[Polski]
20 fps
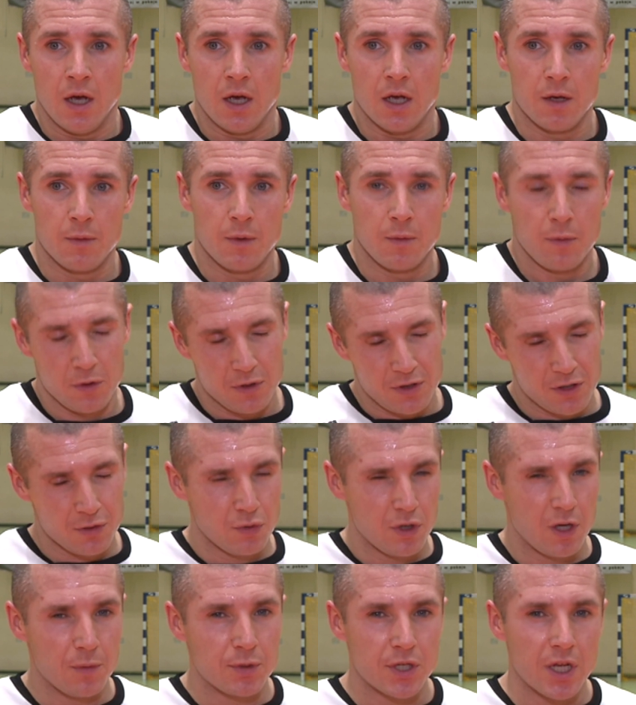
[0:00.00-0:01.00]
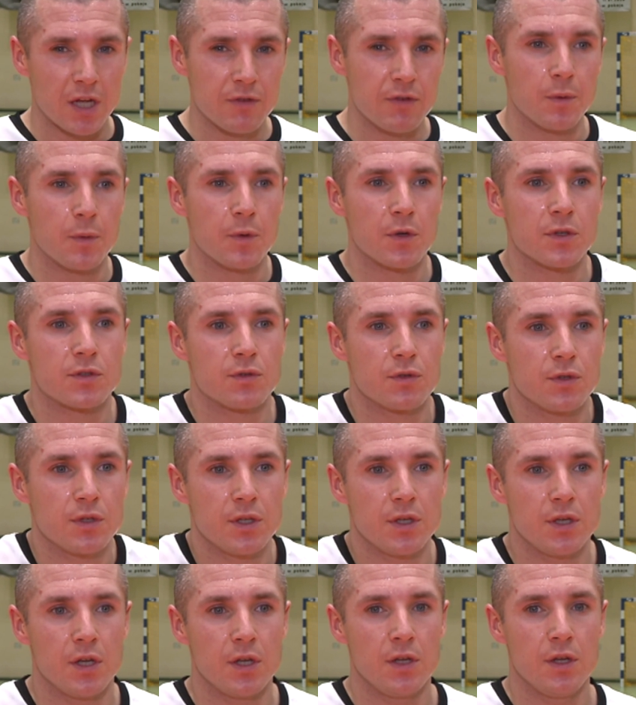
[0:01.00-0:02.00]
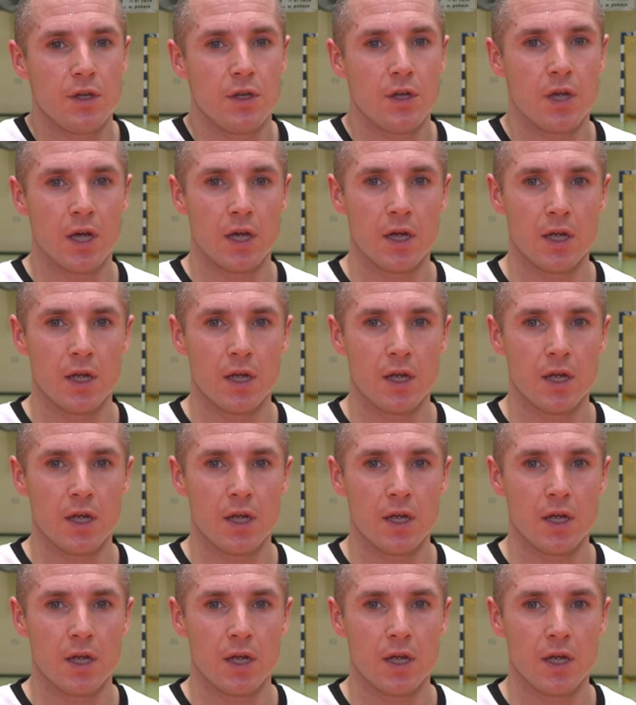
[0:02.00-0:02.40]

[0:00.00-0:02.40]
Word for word: E, bo były to długie przerwy po prostu i, i